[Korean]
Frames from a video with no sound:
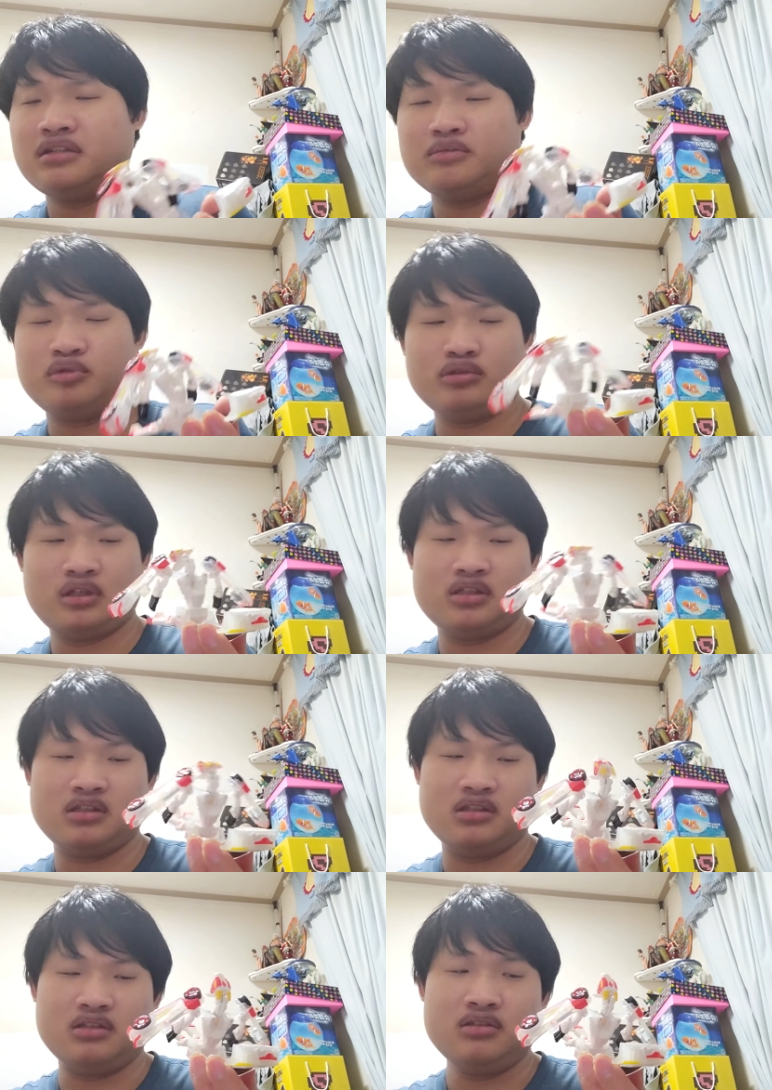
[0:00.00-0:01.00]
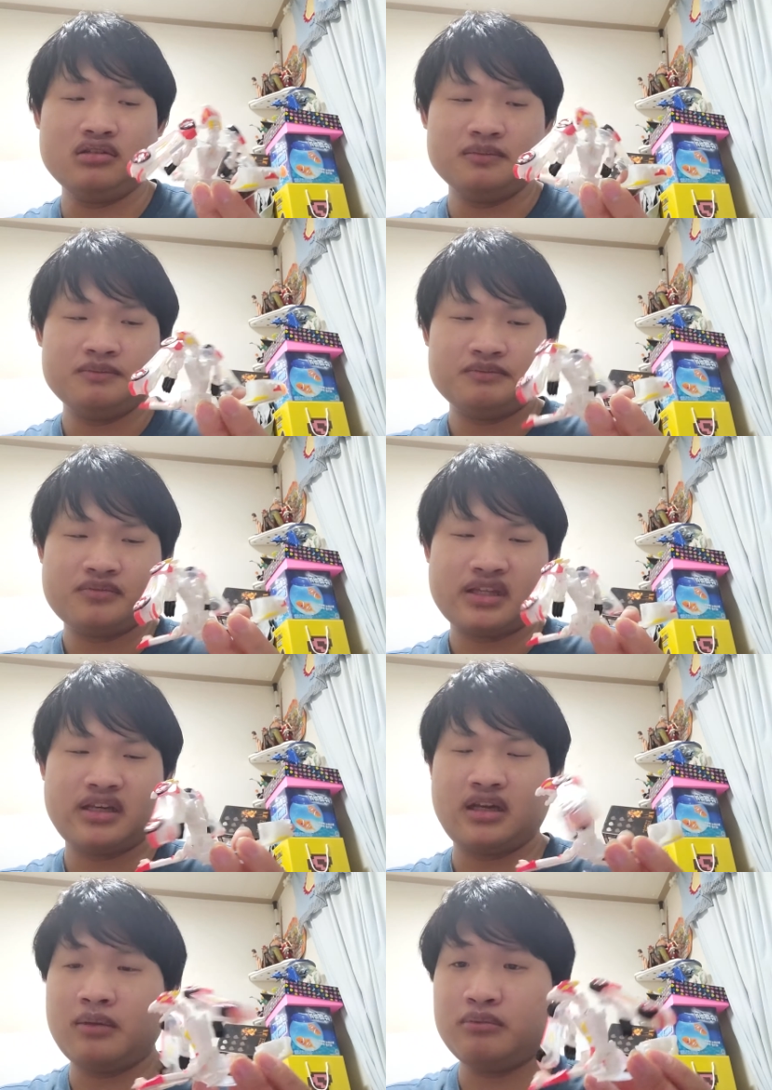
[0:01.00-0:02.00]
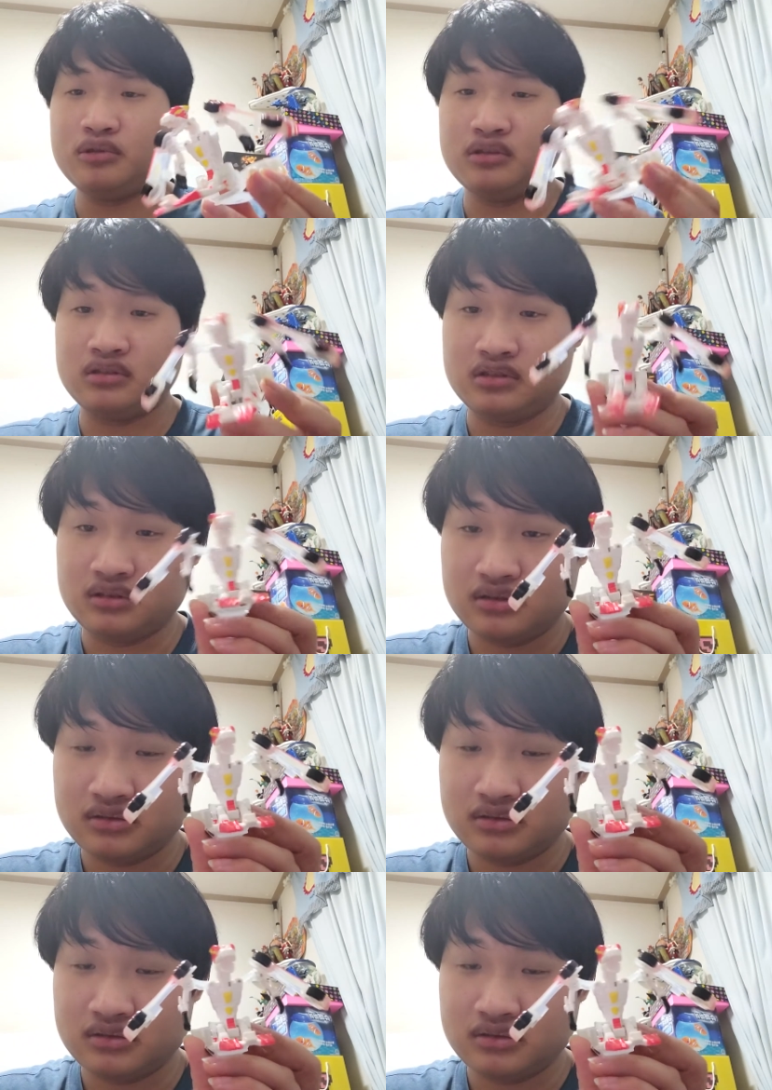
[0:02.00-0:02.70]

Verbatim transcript: 건 모르겠어요 네 한번